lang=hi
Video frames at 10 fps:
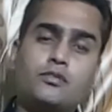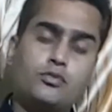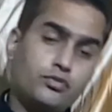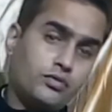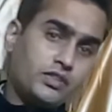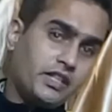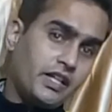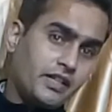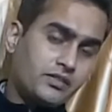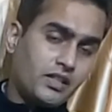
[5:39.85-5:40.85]
दोस्तों ये
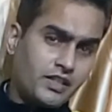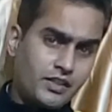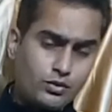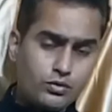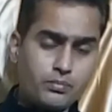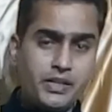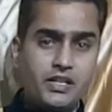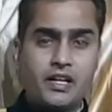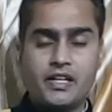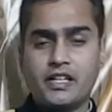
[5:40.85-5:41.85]
एक 32 बिट
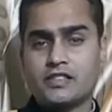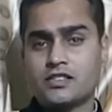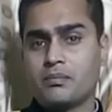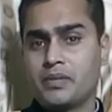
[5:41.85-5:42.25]
आर्किटेक्चर